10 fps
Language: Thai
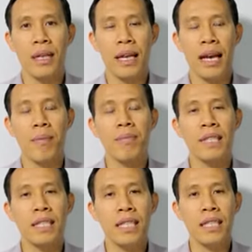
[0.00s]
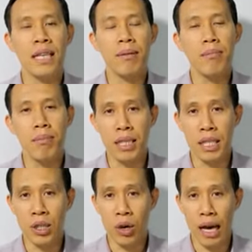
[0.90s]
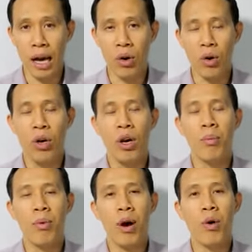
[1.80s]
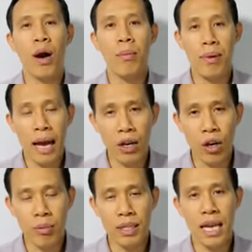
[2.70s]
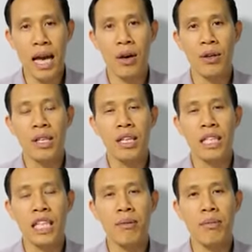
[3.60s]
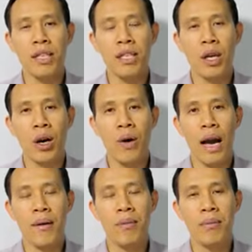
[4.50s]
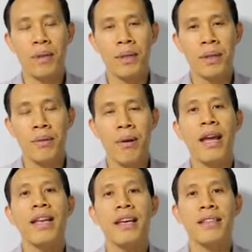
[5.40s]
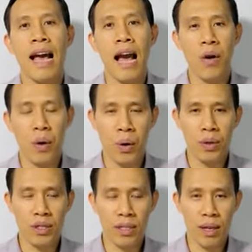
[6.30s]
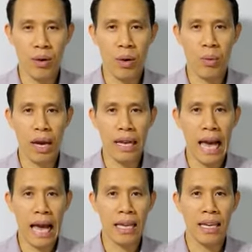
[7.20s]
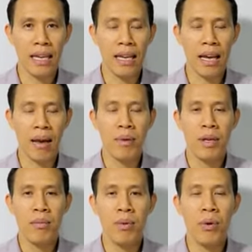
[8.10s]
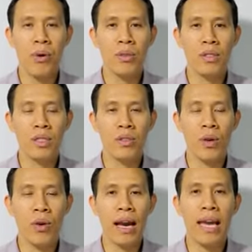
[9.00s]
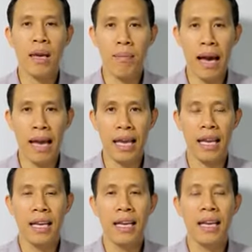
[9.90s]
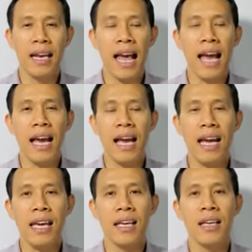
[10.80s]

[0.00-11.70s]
นะครับที่มีต่อเขาเพราะความรักของพระเจ้าที่มีต่อความไร้เดียงสาของคนอิสราเอลก็ว่าได้ นะครับพระองค์จึงทรงให้อภัย และให้